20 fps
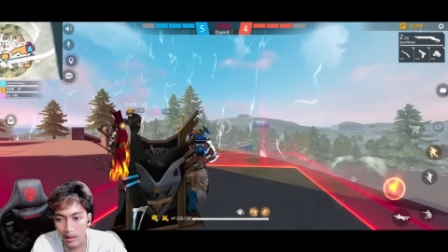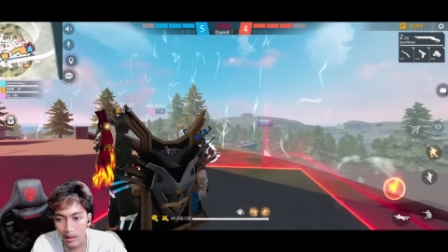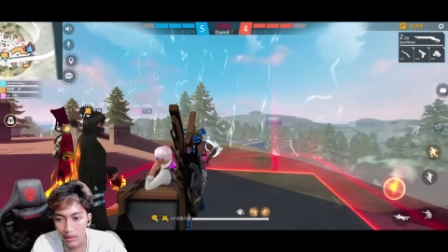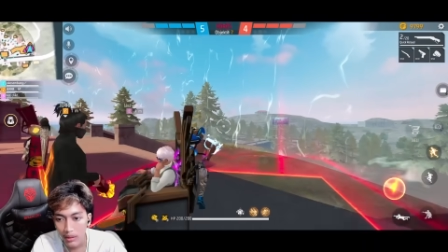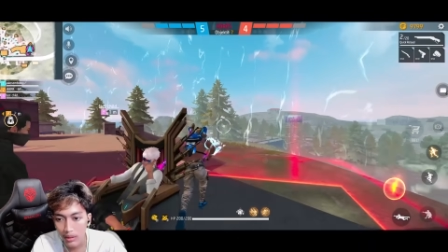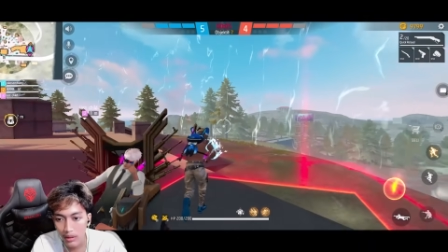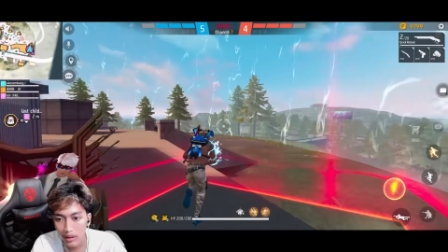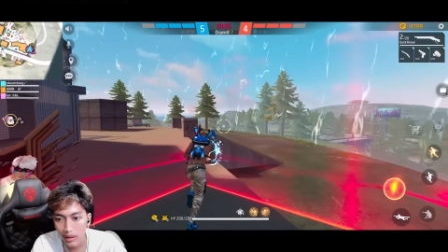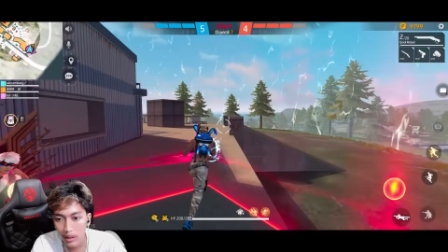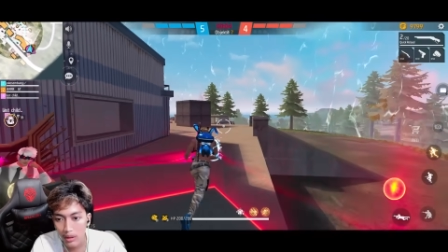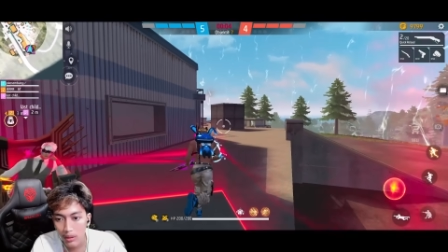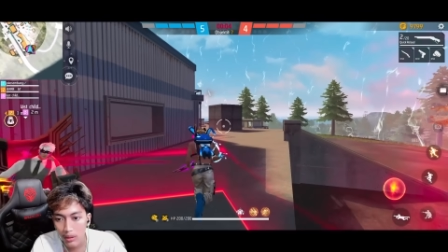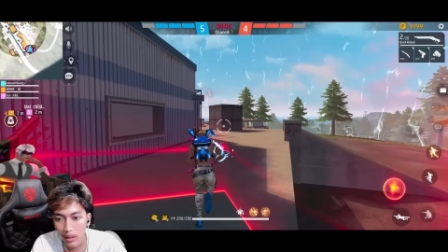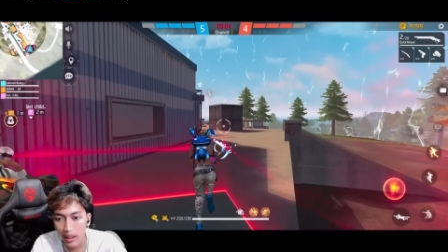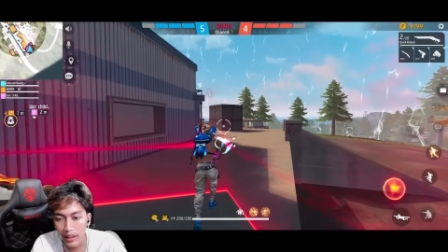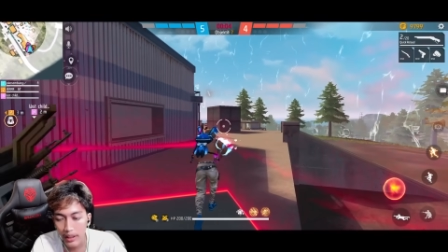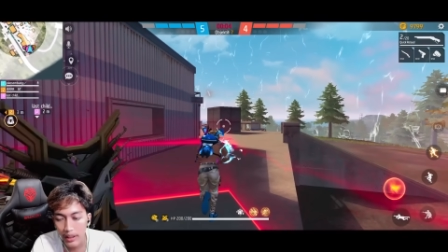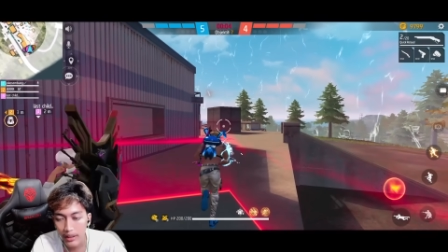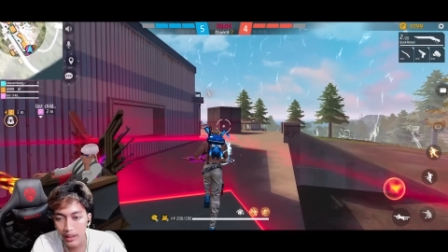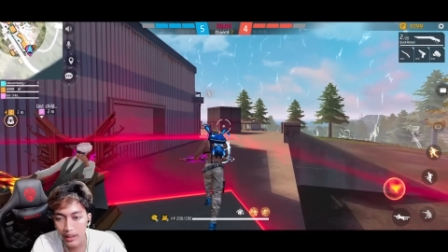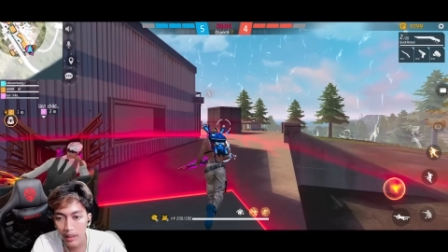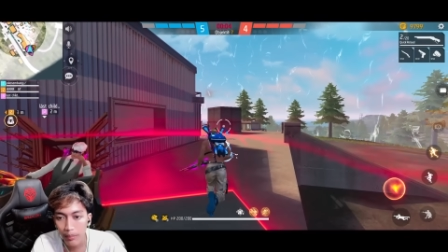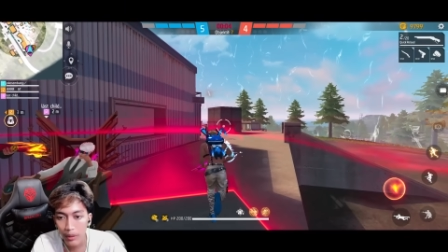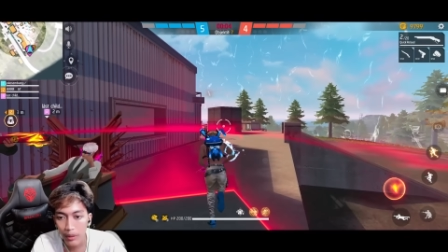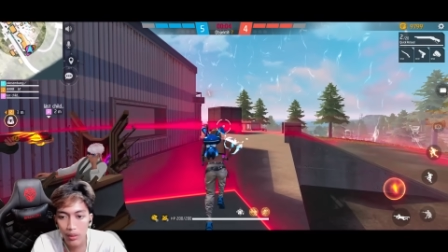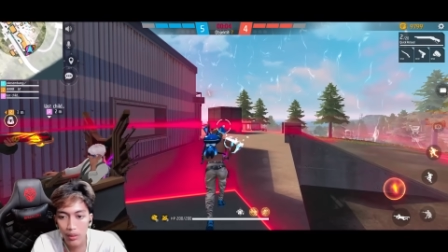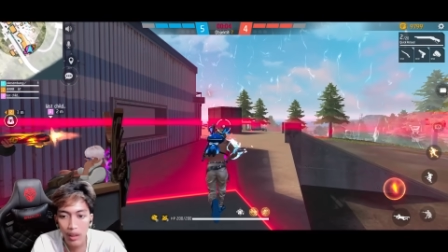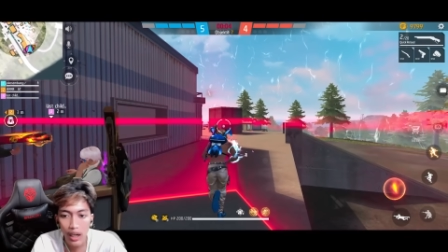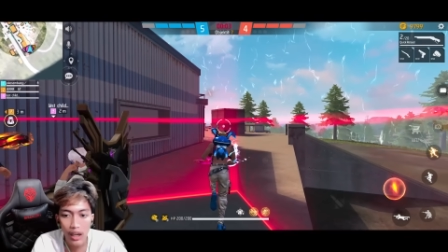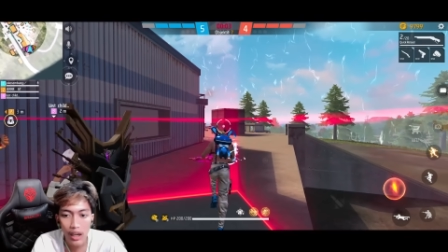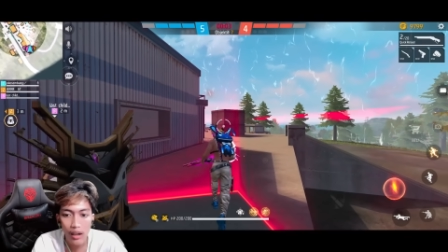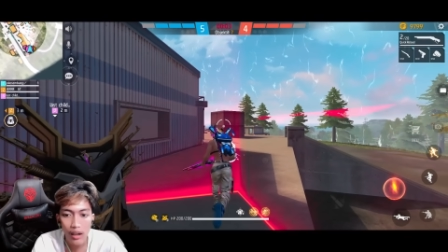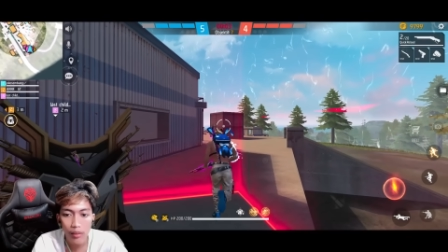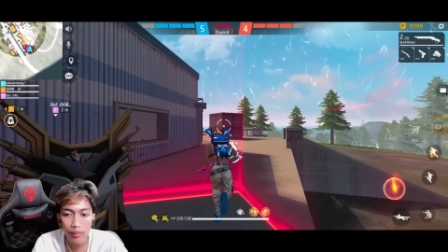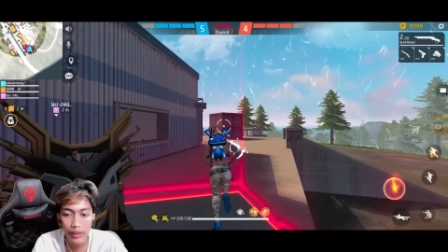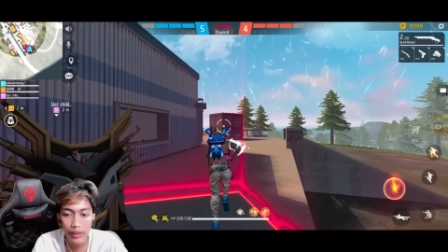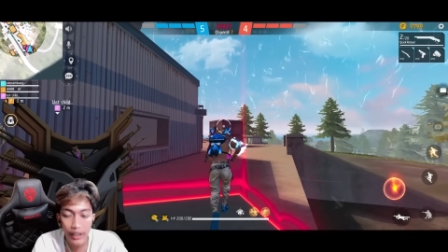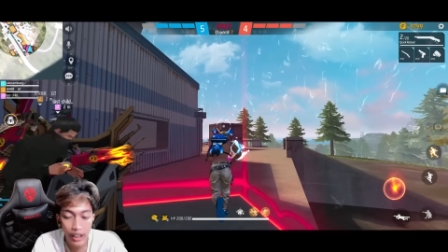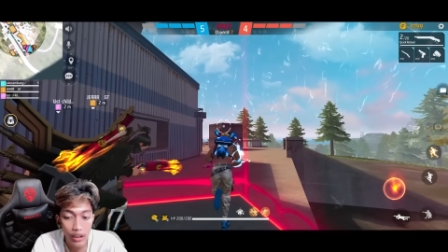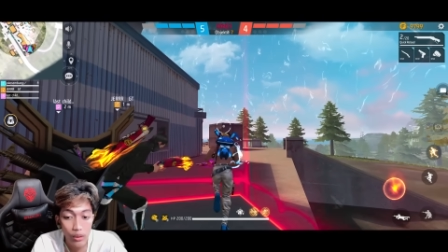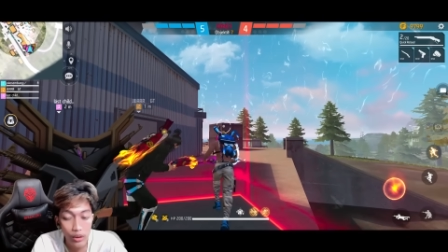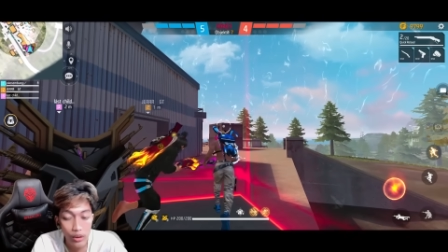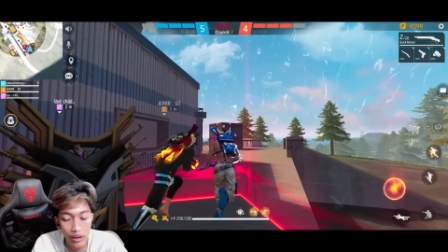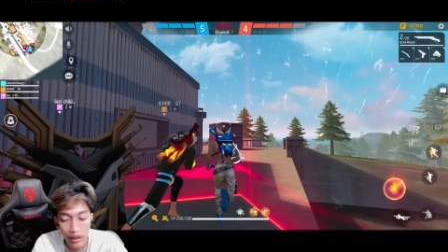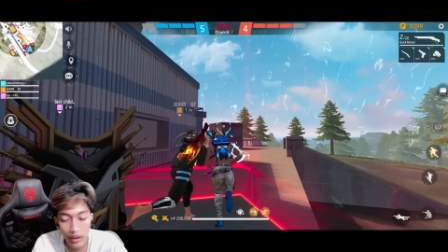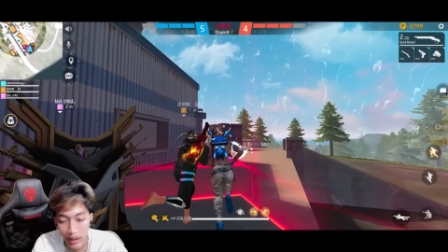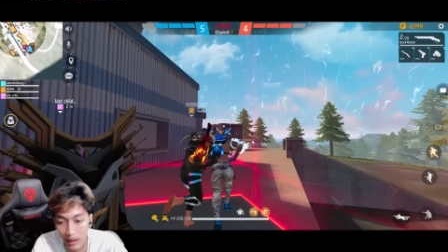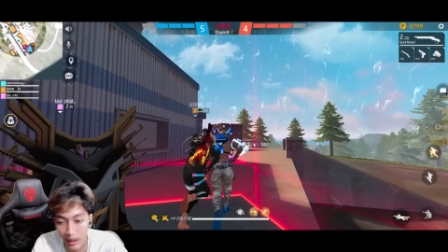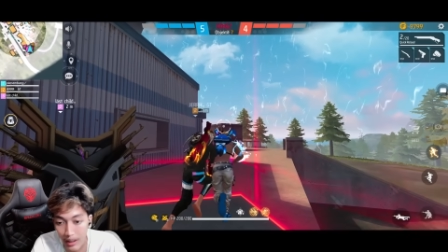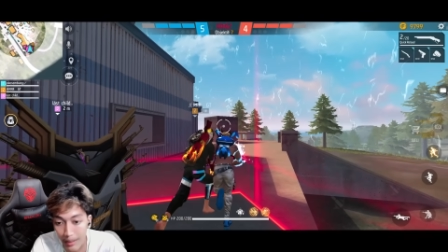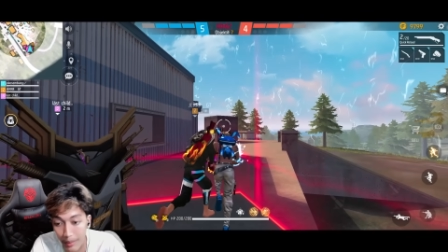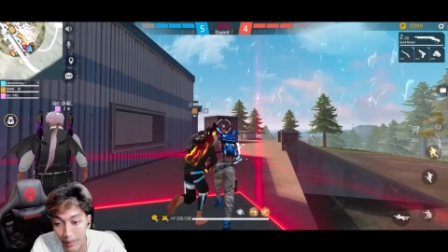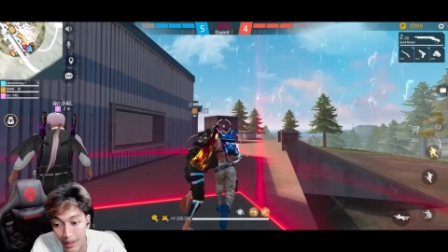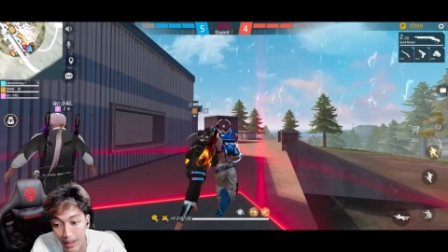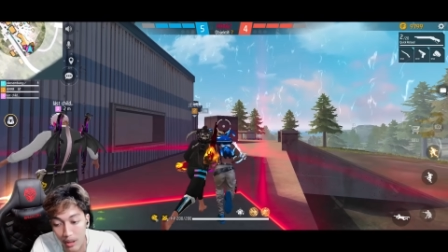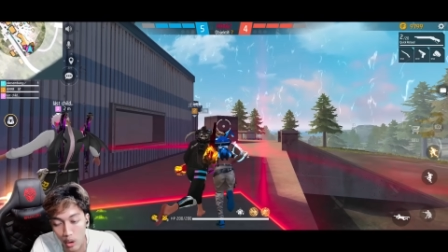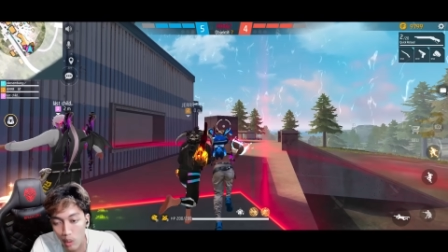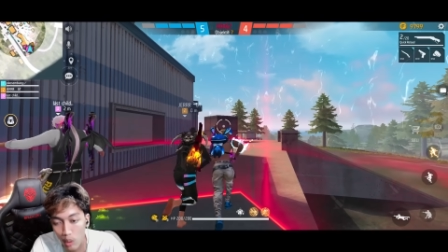dia juga ada guys tapi gue bikin gue sendiri namanya jitrup